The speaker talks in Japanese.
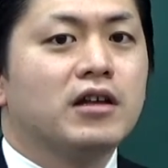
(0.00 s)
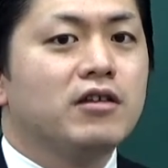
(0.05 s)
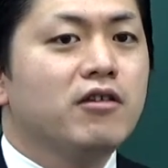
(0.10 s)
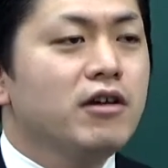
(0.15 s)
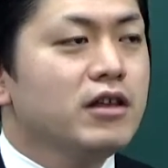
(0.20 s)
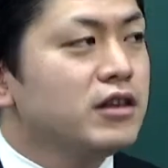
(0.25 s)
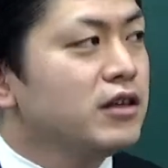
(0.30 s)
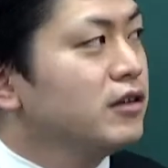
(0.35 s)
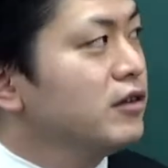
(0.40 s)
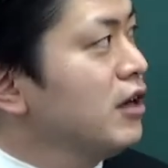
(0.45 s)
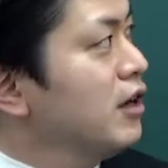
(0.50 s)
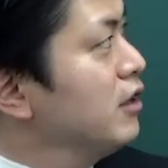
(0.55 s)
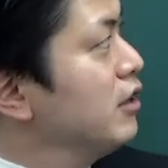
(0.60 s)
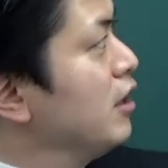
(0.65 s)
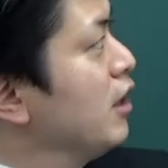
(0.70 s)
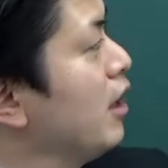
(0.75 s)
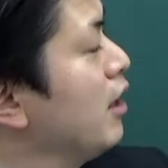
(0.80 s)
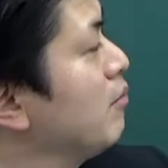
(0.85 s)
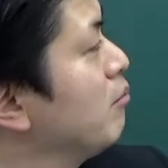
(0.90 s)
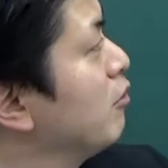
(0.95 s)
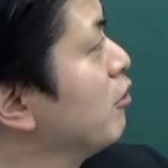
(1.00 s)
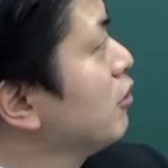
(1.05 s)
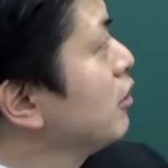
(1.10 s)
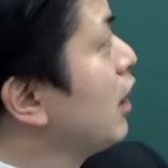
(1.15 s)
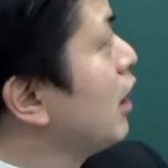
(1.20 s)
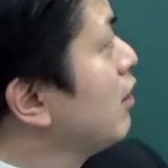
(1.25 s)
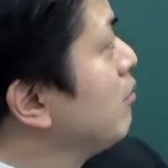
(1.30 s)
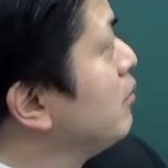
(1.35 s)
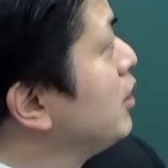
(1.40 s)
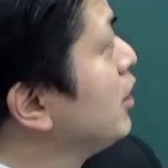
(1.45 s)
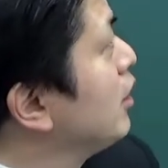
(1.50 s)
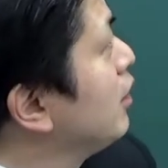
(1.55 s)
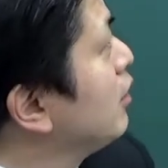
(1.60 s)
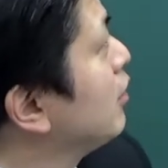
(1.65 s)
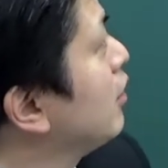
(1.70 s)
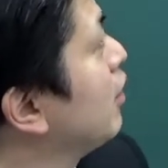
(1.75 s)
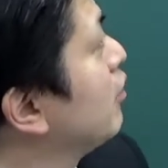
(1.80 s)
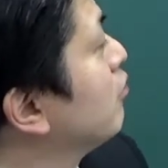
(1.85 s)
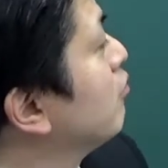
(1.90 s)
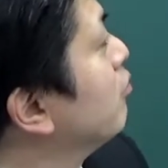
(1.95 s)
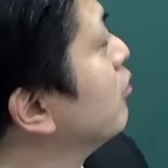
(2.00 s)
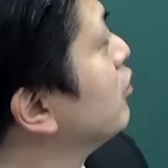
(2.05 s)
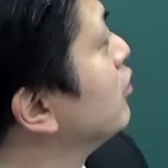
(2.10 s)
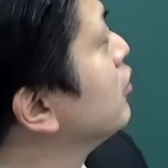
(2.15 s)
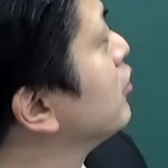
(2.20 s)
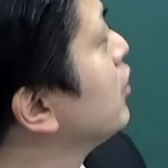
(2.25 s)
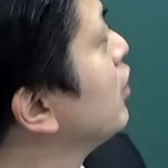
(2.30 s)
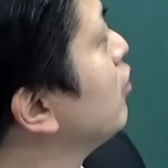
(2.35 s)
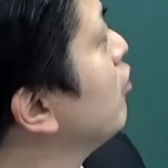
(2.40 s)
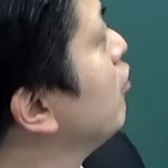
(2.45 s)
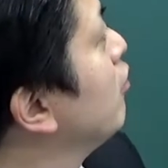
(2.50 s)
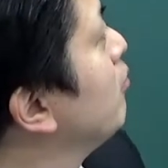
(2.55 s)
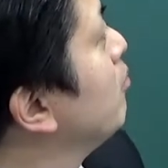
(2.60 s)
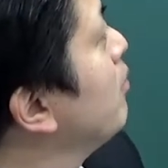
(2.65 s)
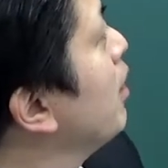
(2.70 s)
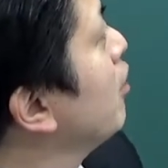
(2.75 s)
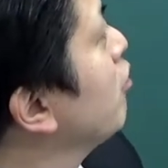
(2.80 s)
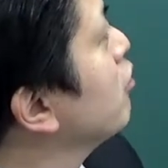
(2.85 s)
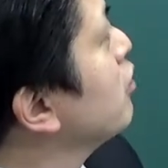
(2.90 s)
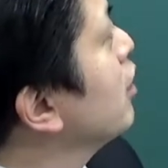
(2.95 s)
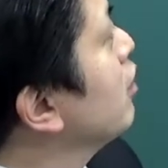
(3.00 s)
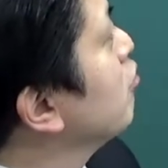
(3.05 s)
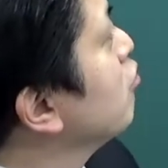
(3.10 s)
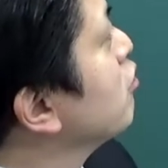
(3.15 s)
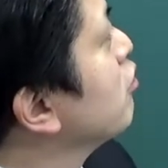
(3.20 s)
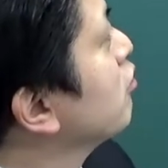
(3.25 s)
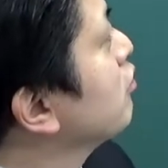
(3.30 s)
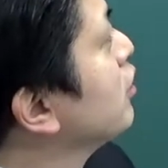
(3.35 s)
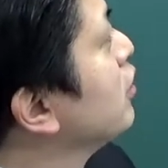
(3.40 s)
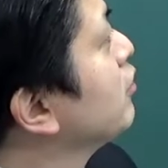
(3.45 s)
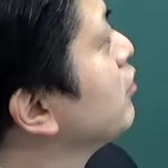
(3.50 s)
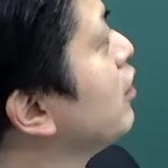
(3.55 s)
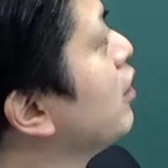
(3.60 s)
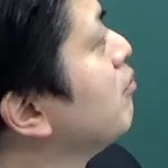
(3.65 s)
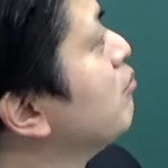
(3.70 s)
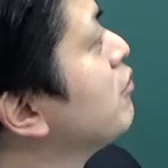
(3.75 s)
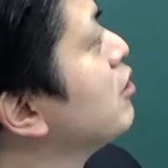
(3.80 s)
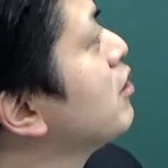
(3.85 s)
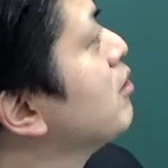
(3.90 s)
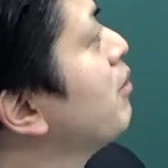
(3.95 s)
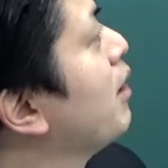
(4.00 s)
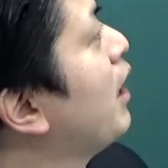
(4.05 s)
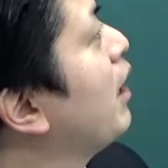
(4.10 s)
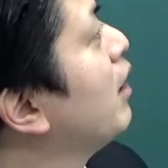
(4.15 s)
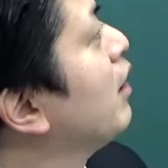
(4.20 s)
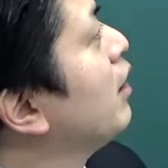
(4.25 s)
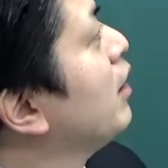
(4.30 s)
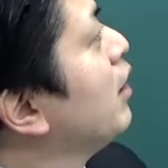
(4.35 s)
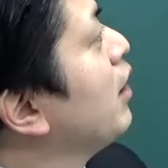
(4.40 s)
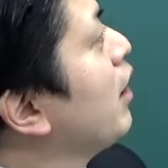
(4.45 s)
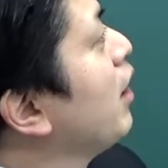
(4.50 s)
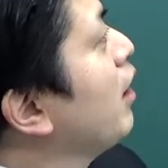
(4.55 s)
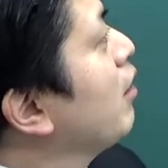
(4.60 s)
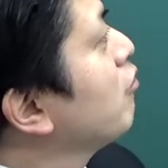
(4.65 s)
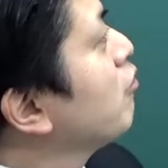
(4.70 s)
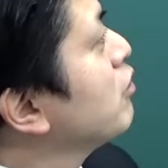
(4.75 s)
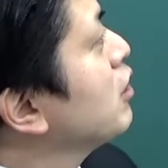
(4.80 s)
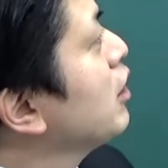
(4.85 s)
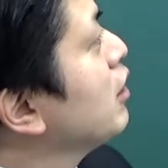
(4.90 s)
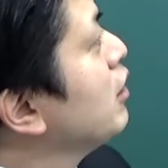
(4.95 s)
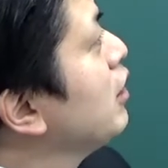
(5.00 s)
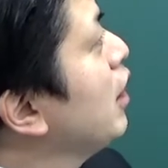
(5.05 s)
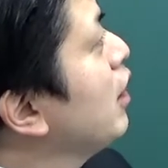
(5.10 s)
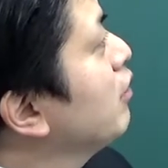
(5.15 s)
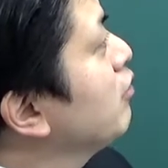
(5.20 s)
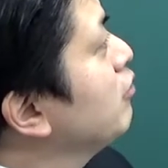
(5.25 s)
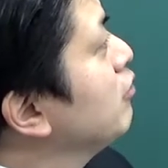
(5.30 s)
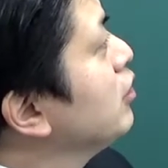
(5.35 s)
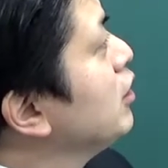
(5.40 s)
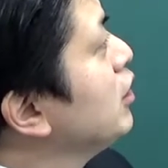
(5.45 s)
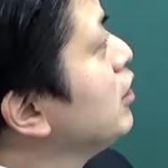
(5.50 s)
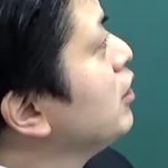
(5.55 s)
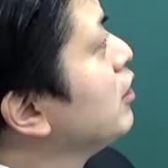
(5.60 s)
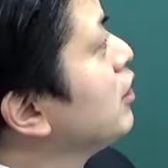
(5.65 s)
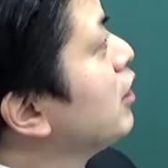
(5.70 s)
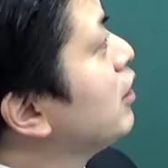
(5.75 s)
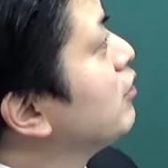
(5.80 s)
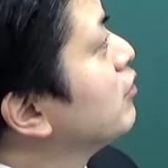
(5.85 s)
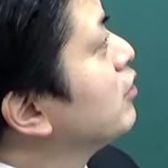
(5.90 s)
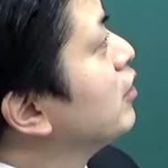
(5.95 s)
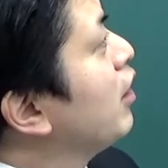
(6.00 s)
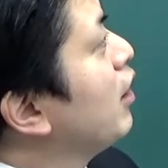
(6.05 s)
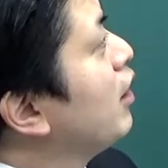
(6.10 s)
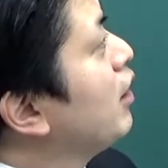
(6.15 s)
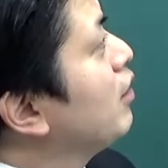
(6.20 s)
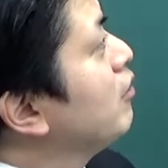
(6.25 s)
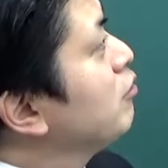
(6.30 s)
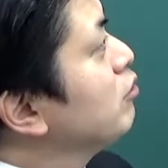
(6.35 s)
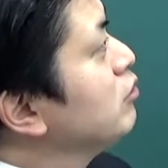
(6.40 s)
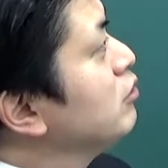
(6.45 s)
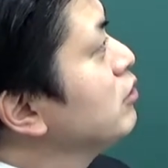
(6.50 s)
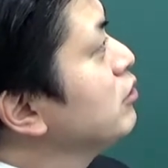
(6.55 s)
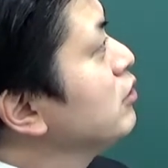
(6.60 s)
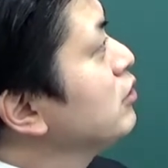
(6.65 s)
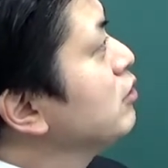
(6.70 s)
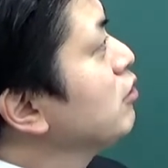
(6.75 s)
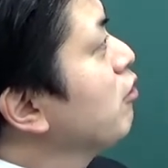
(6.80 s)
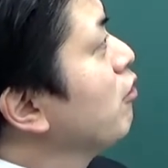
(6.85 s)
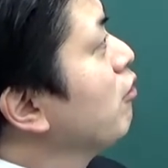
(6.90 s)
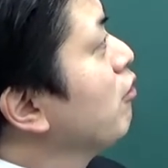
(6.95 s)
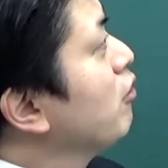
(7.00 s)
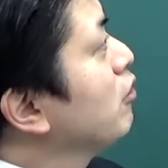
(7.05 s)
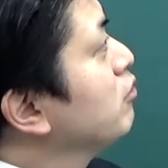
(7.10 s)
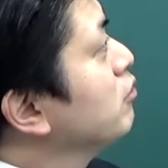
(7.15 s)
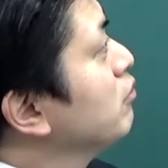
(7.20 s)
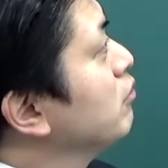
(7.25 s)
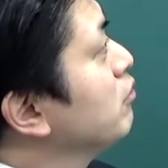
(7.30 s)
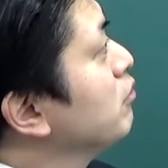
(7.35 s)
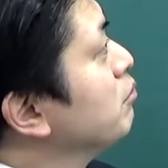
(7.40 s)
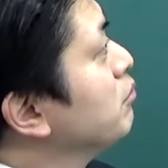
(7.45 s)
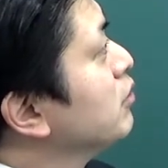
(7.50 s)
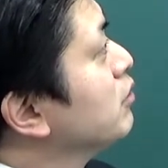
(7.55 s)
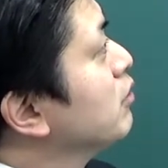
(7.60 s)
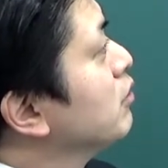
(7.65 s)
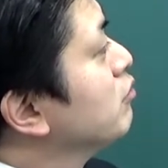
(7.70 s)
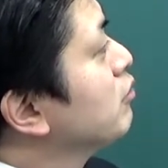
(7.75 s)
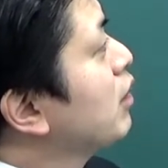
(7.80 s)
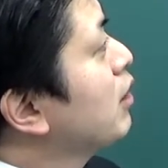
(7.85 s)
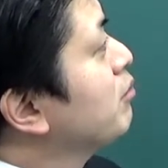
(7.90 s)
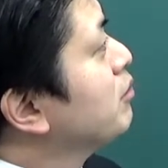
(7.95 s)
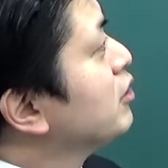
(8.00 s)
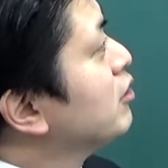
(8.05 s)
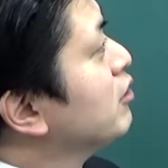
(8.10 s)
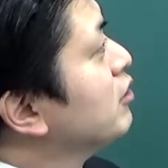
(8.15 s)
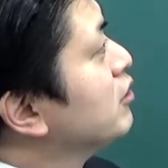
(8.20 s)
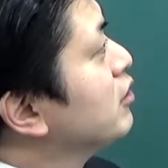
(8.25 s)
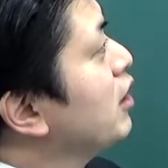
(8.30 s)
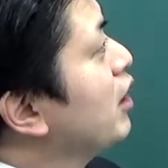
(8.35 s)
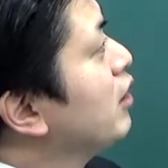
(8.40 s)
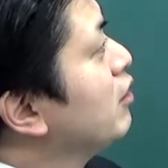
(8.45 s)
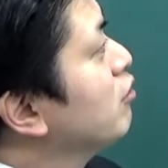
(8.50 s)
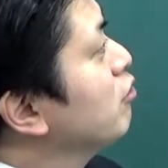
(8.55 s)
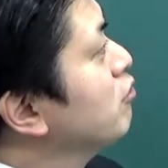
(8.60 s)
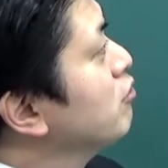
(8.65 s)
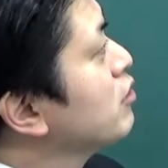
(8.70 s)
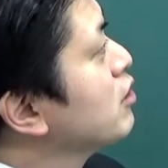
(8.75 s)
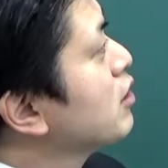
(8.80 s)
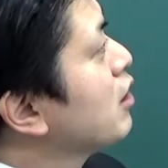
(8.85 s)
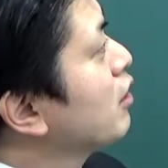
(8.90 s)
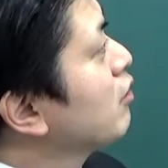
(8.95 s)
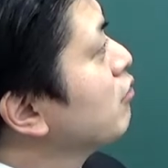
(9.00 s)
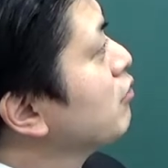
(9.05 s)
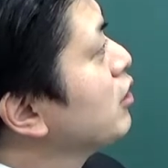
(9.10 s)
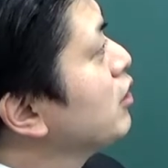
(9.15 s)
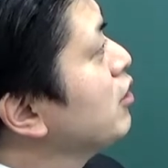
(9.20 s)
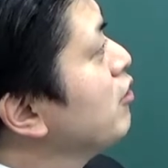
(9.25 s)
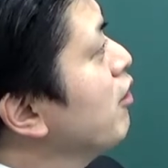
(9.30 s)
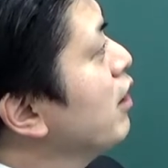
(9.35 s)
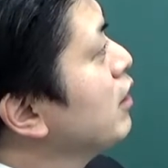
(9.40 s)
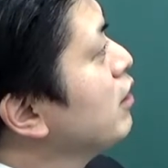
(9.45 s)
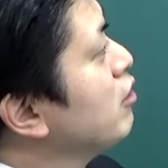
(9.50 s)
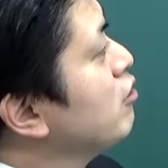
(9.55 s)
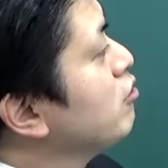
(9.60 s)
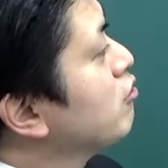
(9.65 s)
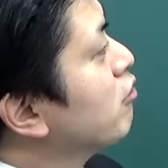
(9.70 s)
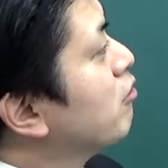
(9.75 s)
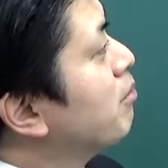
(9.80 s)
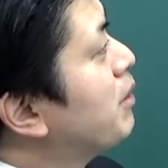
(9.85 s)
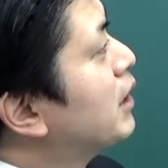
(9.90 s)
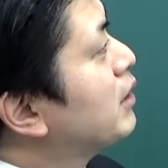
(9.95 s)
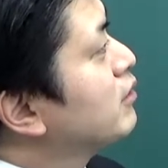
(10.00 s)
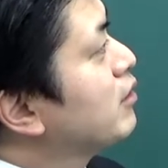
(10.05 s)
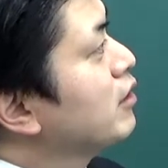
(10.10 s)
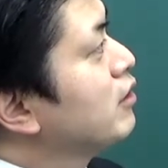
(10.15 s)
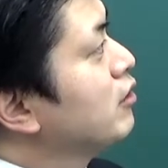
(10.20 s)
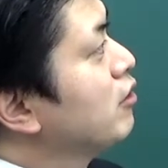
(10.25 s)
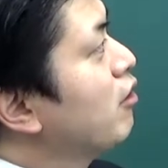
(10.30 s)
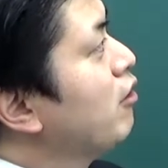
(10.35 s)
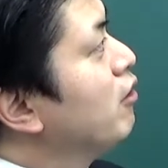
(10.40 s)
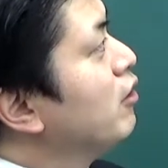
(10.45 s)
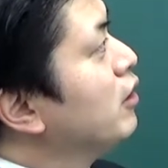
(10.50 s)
では実際に問題見ていきたいと思うんですけど、こちら腐食ですね、虫歯、こちら200人いてですね、フッ素不可物ですね投与した時には 25%、